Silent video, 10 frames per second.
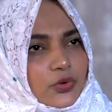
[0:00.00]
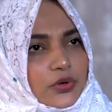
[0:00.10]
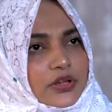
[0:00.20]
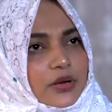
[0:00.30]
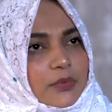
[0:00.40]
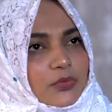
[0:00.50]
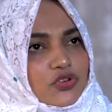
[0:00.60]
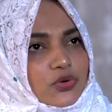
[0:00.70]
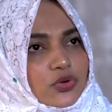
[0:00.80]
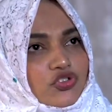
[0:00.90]
थोड़ी देर में
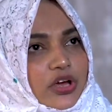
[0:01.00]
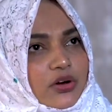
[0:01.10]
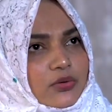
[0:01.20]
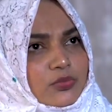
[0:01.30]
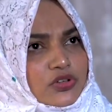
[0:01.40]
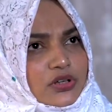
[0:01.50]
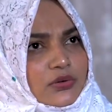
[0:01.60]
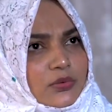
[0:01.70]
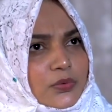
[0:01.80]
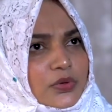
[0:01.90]
मुझे होश आया और मैंने
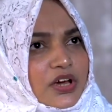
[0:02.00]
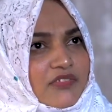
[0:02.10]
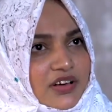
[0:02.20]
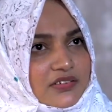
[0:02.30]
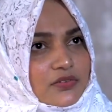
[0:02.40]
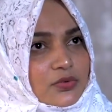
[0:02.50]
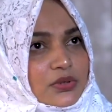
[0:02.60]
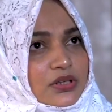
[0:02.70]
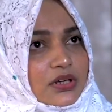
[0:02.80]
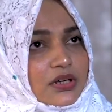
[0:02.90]
लोगों की आवाज़ें
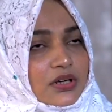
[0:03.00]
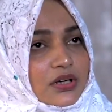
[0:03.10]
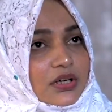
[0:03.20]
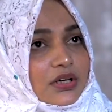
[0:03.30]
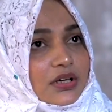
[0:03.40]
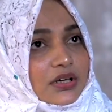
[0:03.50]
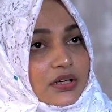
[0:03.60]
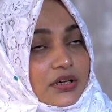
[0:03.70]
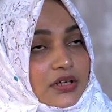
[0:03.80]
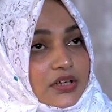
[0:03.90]
सुनी कि
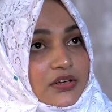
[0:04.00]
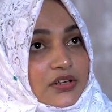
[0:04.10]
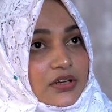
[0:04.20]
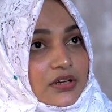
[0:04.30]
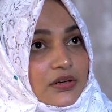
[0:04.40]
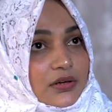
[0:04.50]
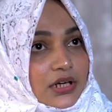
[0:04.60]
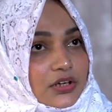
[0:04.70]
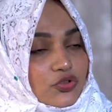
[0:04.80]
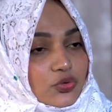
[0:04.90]
इनकी
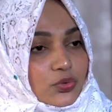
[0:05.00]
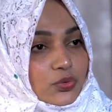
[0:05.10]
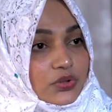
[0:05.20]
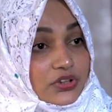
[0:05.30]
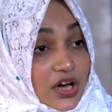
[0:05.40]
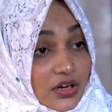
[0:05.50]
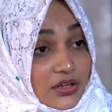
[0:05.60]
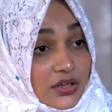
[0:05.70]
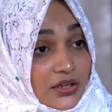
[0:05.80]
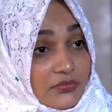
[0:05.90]
जो
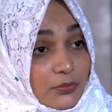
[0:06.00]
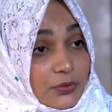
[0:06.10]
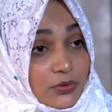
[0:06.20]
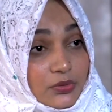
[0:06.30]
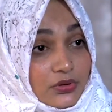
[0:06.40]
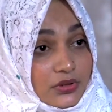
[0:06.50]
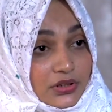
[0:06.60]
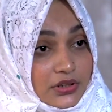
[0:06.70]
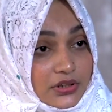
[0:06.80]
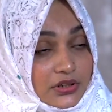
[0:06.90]
टांगें हैं वो बिल्कुल
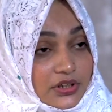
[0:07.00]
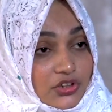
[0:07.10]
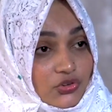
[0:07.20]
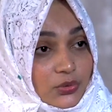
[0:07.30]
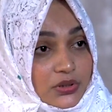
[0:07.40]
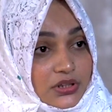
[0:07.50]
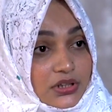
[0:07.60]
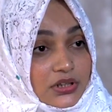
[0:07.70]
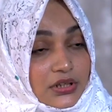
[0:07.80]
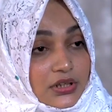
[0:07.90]
क्रश हो गई
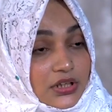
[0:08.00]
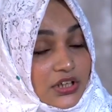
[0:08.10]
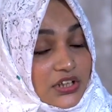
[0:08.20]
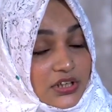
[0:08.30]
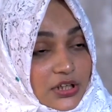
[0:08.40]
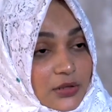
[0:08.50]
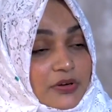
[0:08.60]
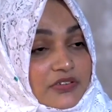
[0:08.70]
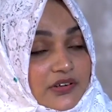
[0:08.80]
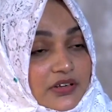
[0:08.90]
हैं ये नहीं
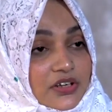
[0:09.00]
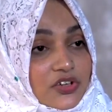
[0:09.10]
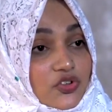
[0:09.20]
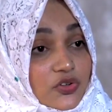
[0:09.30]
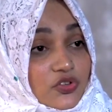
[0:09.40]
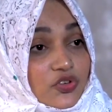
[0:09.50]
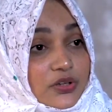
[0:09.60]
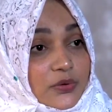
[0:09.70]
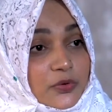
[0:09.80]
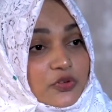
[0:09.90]
बच सकेंगी जितने
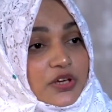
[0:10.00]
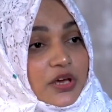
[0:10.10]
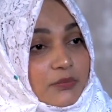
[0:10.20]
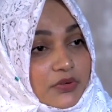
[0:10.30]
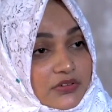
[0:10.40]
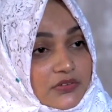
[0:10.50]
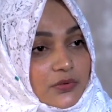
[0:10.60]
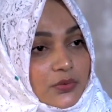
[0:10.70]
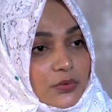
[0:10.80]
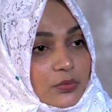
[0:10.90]
जल्दी हो सके एम्बुलेंस
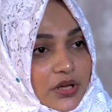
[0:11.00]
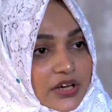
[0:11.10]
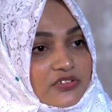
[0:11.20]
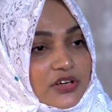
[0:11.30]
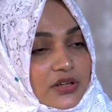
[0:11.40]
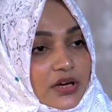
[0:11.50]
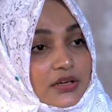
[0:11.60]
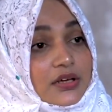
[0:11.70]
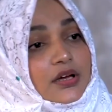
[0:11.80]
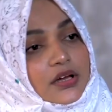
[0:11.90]
को बुलाया जाए
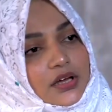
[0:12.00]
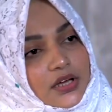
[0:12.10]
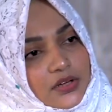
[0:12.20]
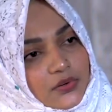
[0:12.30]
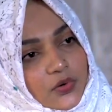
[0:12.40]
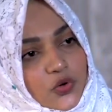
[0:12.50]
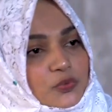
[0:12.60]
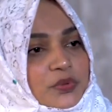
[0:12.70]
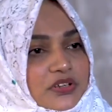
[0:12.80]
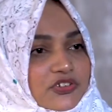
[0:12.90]
ताकि इनको
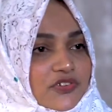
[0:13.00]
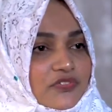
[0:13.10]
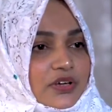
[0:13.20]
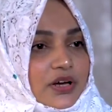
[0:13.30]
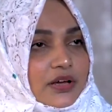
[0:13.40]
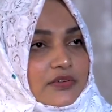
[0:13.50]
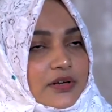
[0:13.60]
हॉस्पिटल शिफ्ट कराया